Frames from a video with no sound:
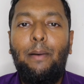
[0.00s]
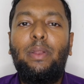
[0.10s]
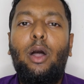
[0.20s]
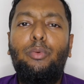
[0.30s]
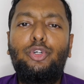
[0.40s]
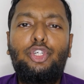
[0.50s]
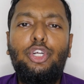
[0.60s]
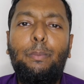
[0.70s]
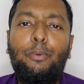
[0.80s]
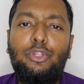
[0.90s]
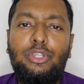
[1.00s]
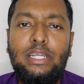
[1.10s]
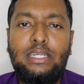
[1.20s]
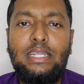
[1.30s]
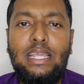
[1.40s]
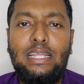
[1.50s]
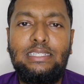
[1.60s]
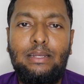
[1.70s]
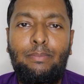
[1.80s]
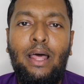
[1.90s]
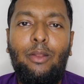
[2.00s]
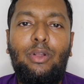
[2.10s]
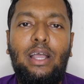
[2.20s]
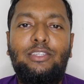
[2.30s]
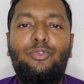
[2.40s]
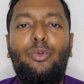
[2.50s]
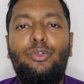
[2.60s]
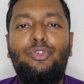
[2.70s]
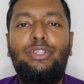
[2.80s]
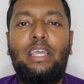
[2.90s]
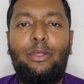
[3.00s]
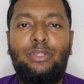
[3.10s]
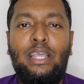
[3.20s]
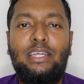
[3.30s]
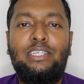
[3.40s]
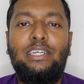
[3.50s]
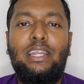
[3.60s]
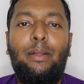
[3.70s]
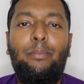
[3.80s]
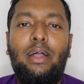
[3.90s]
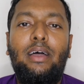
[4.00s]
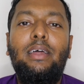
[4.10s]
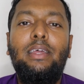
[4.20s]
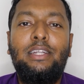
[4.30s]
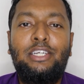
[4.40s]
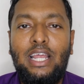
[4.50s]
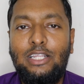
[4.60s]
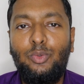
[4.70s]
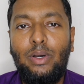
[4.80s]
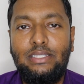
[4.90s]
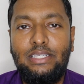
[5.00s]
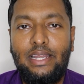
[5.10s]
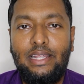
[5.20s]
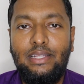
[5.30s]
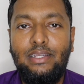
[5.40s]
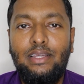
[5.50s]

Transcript: আমরা অবশ্যই প্রত্যেকটি কাজের ভালো কাজগুলো যদি কারো থাকে সেটার আমরা সাধুবাদ জানাই